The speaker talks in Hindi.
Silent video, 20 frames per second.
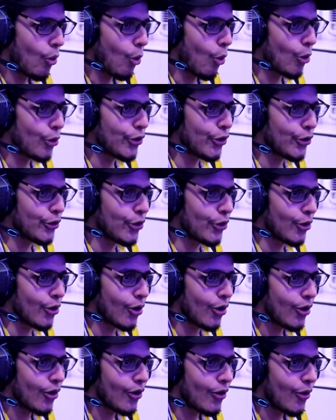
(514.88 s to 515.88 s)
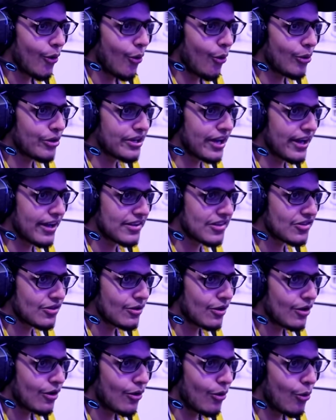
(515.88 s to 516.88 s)
ओ नो नो ओ यस
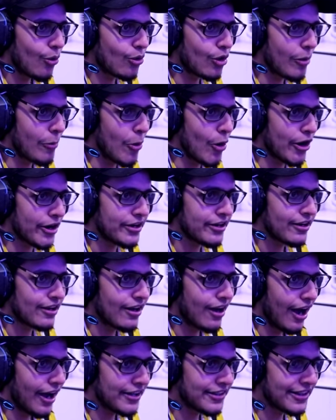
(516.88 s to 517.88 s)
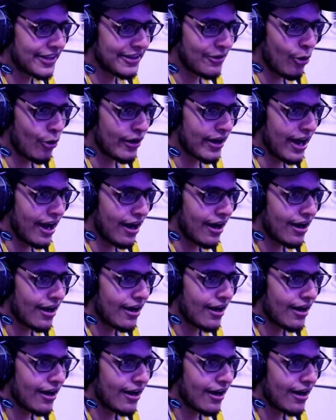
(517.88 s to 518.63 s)
ओ कम ऑन आई थिंक हो गया!